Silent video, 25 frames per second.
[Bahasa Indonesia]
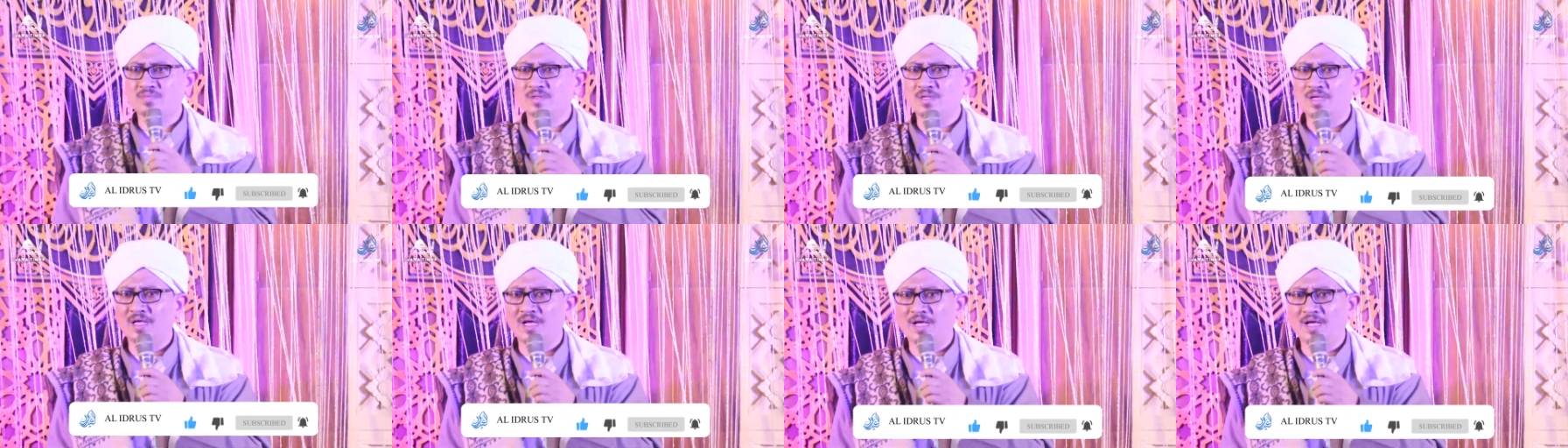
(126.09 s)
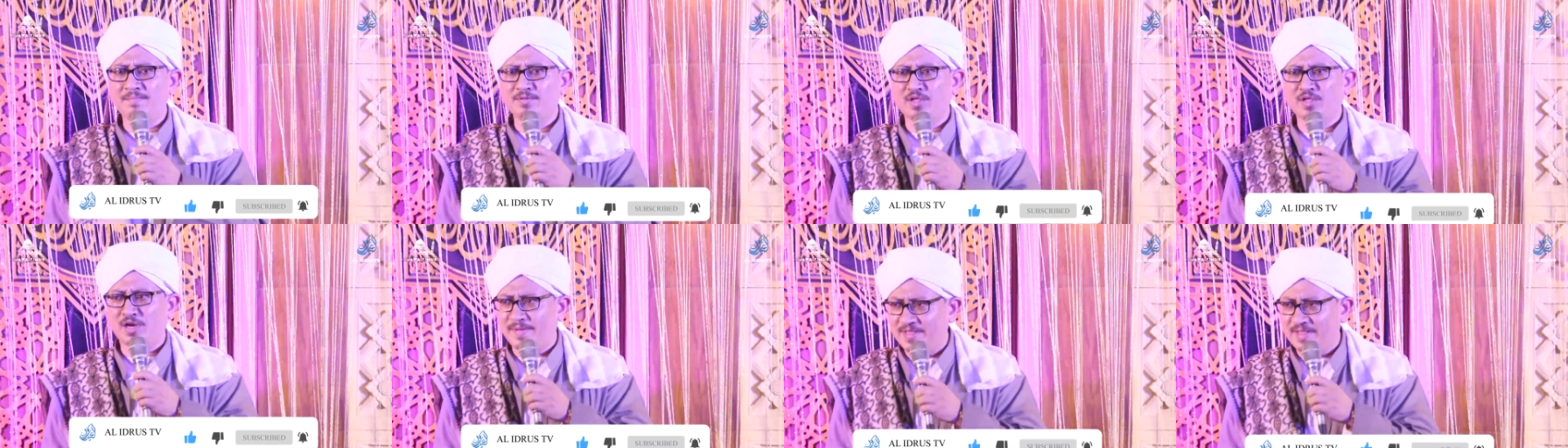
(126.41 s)
Ya,
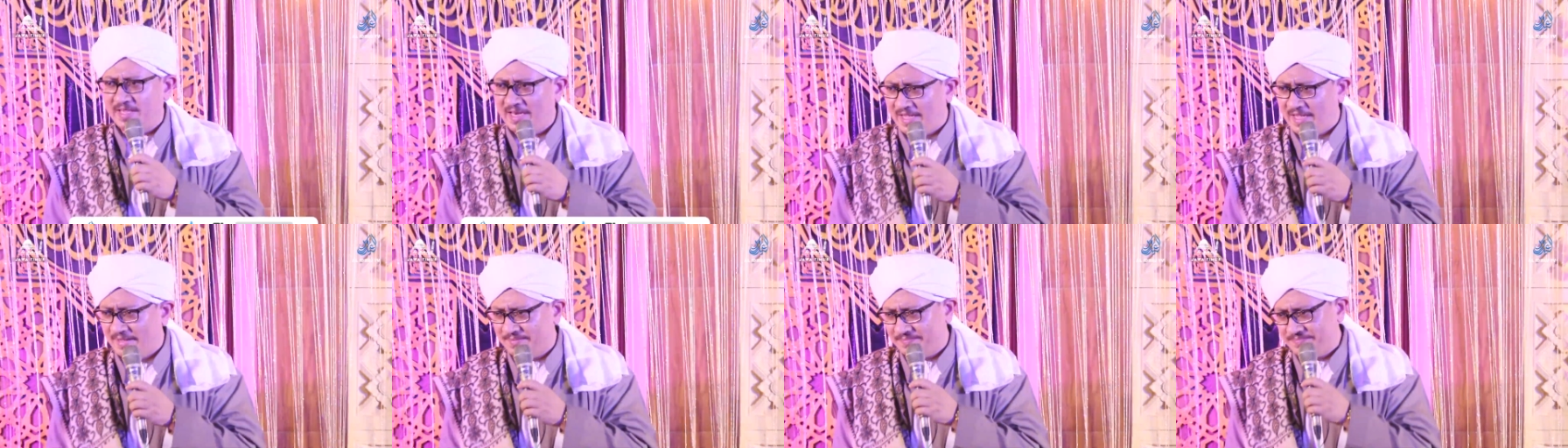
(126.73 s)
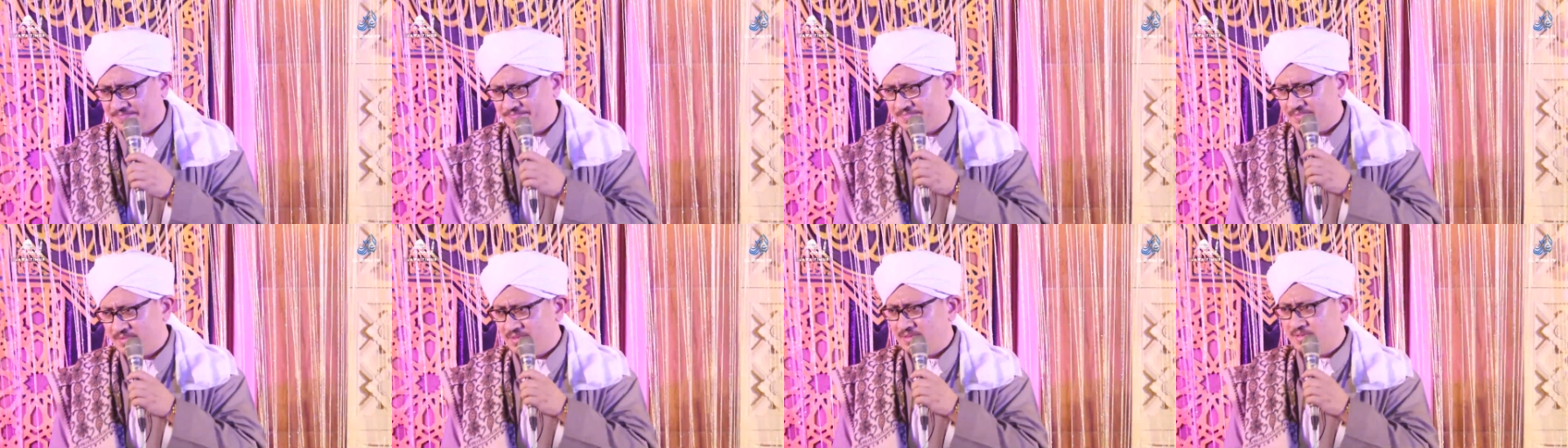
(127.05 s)
betul apa tidak?
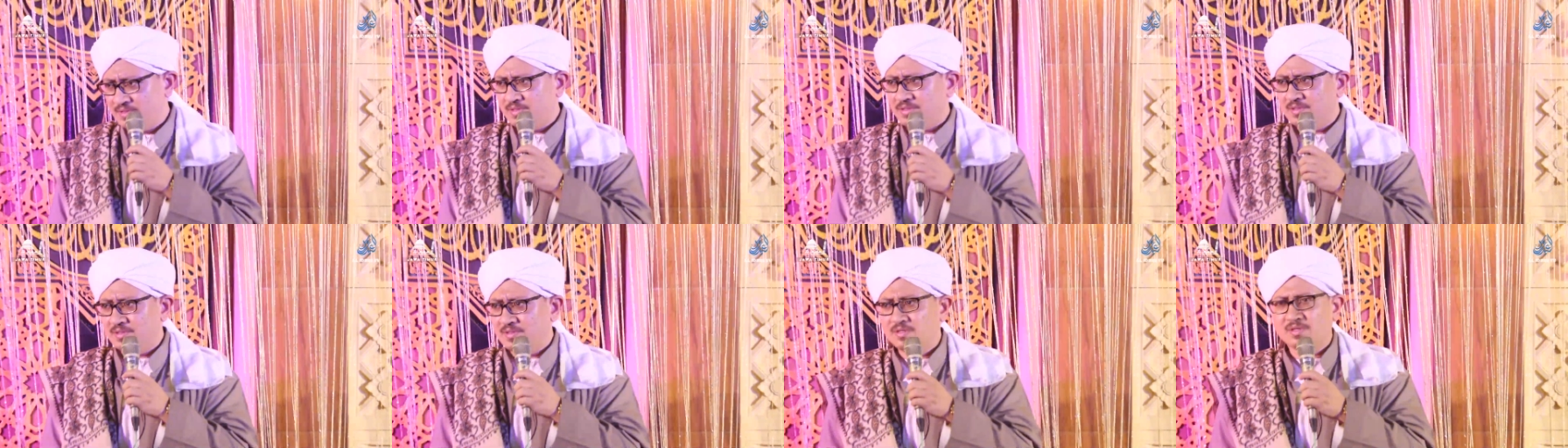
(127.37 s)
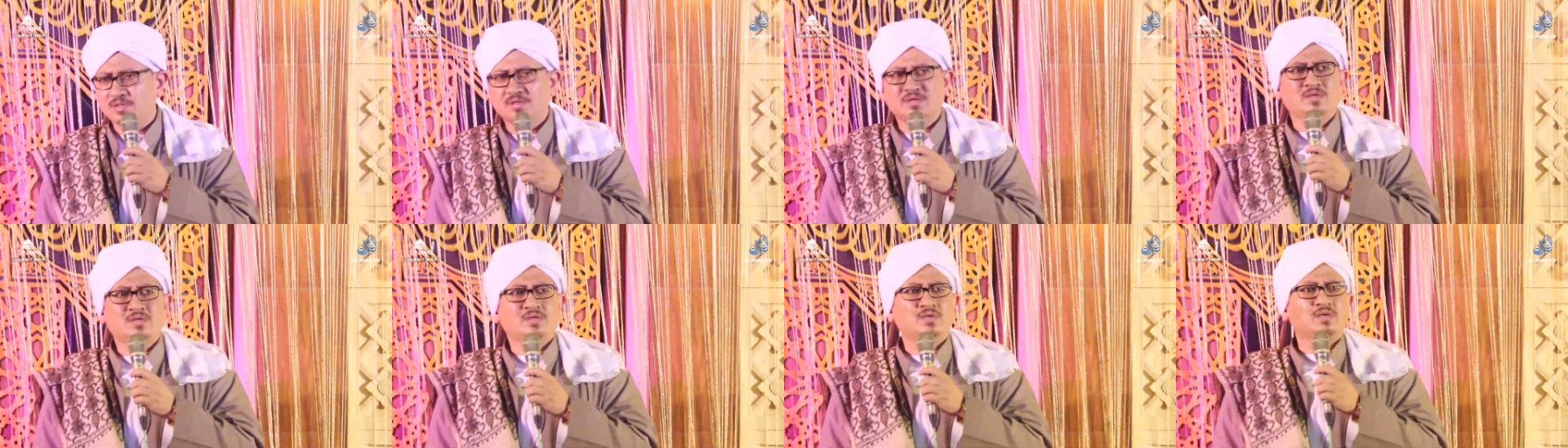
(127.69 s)

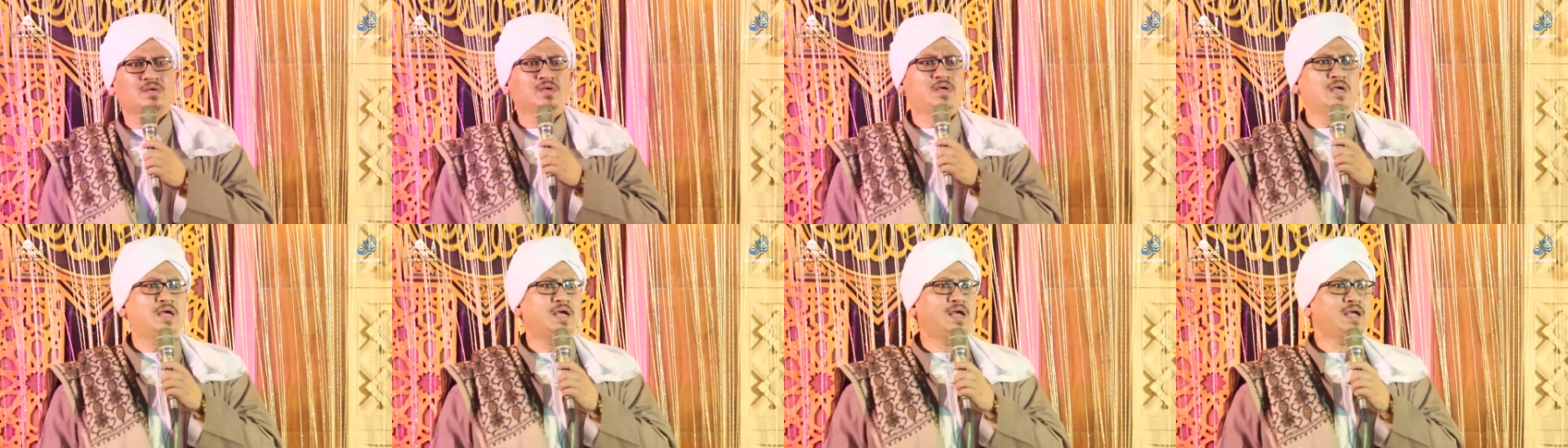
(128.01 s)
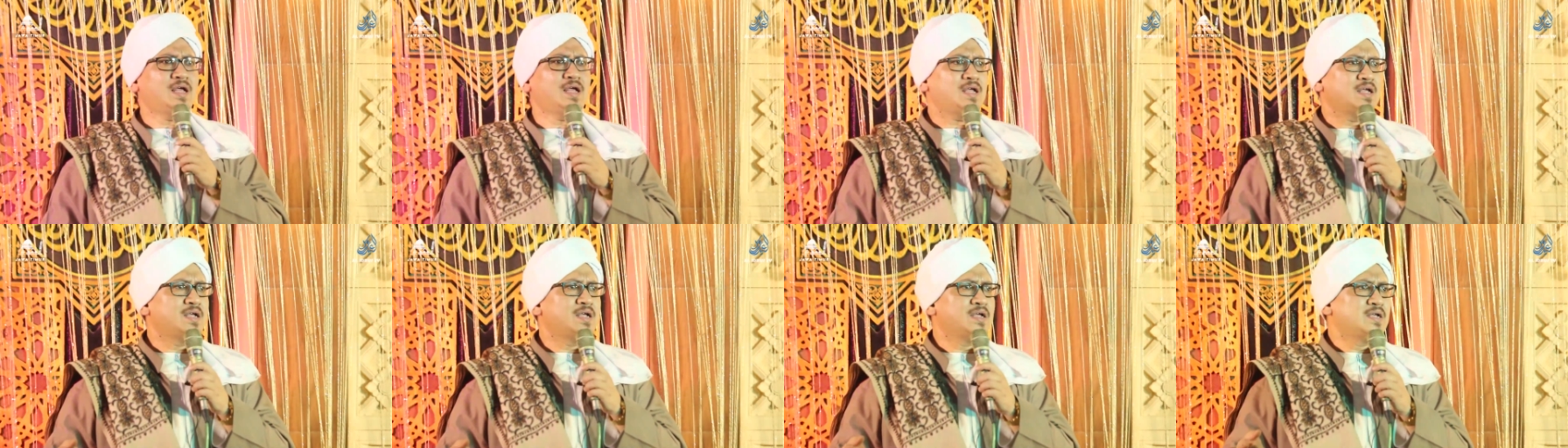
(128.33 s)

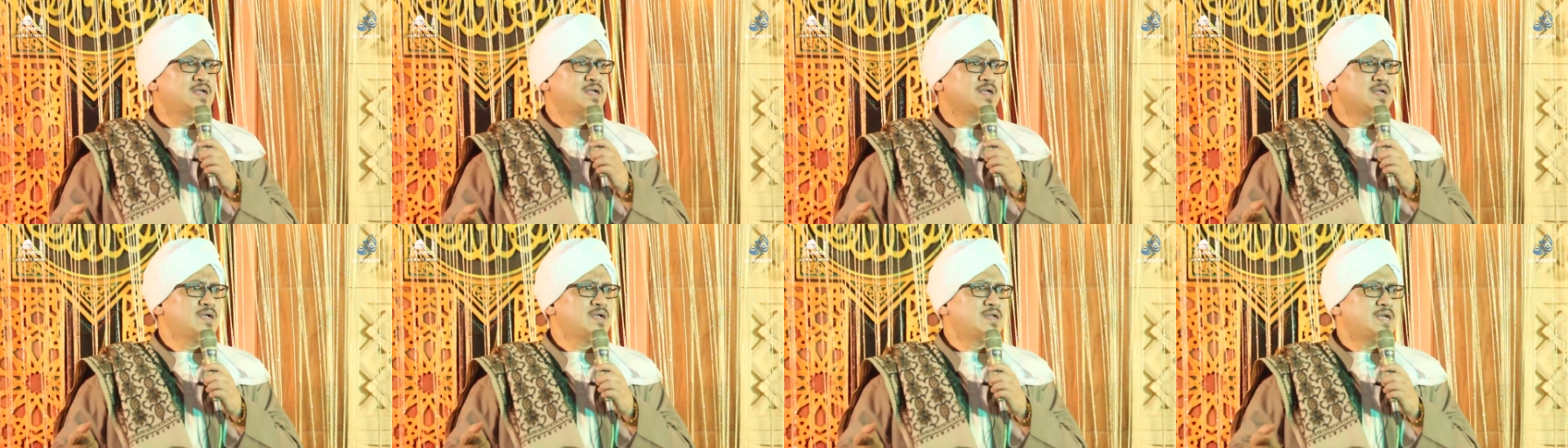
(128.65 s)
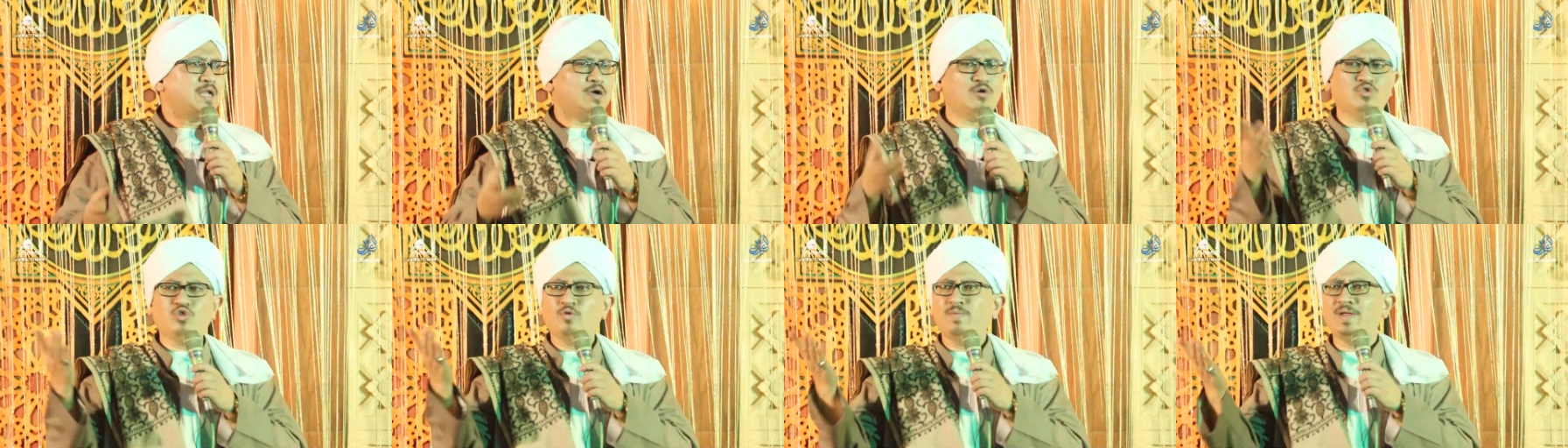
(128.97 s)
Ya.
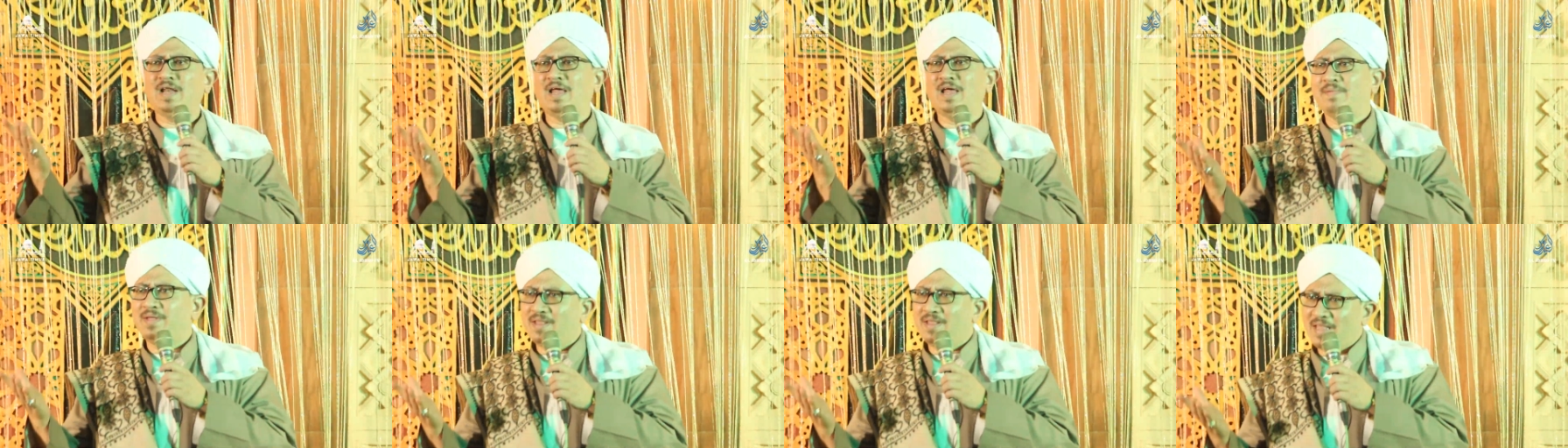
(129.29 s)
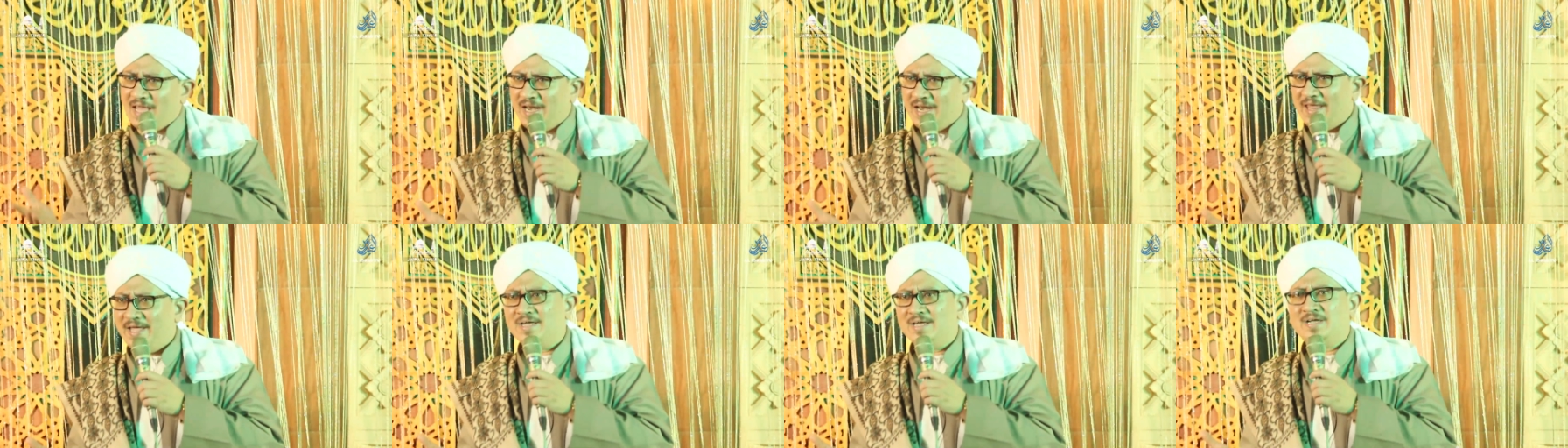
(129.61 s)
Naudzubillah min
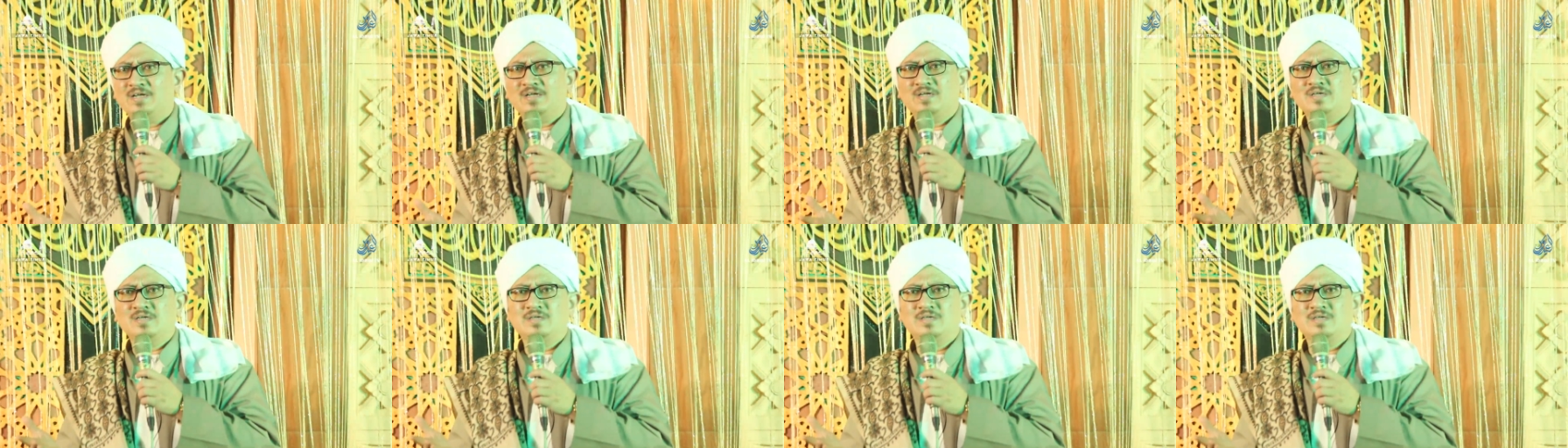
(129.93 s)
dalik.